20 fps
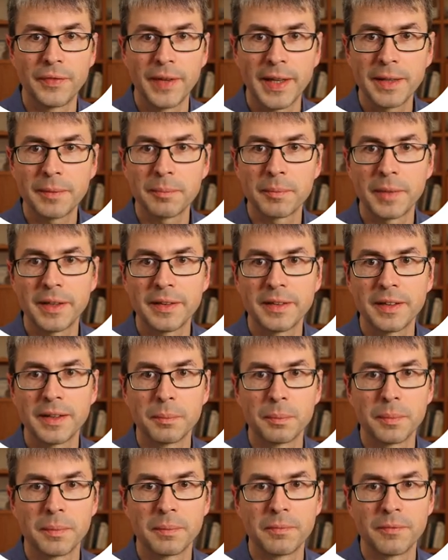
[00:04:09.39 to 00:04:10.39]
wenn man
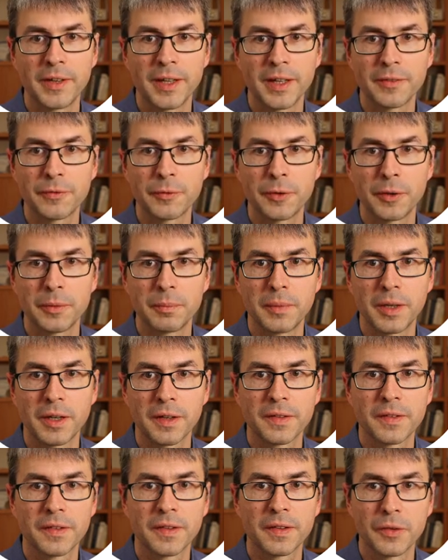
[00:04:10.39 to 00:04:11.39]
den Wert von
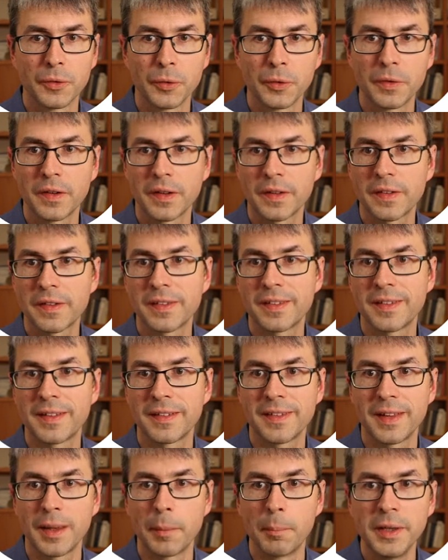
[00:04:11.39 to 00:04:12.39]
Max so setzt,
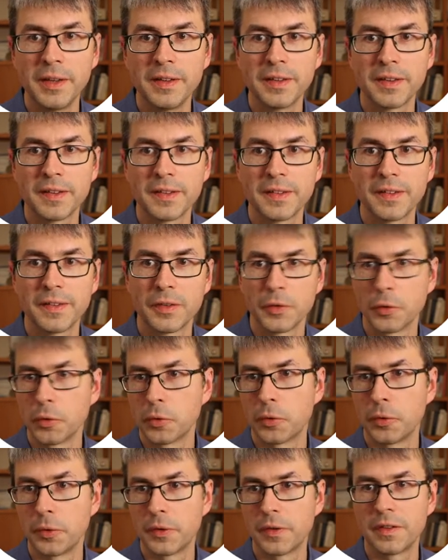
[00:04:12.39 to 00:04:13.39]
dass er mindestens so
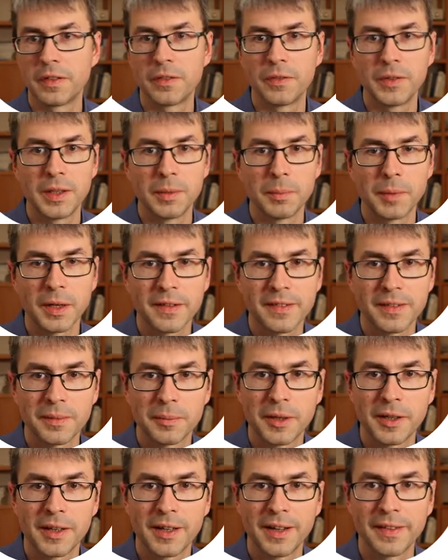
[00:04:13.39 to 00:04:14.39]
groß ist wie die
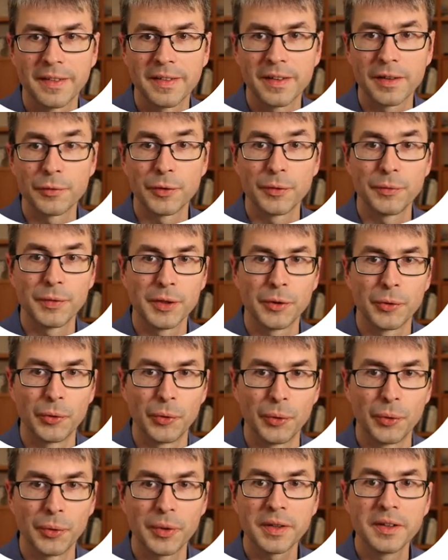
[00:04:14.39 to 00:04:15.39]
maximale Anzahl von
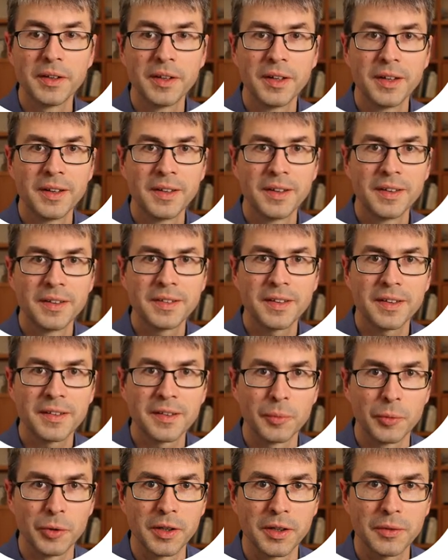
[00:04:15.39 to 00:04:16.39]
Wiederholungen der
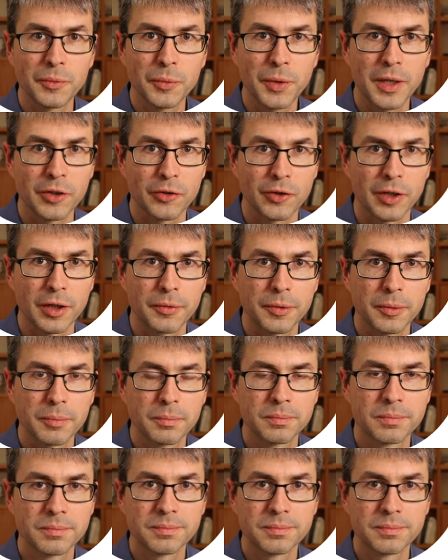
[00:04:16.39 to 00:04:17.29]
simulierten While-Schleife.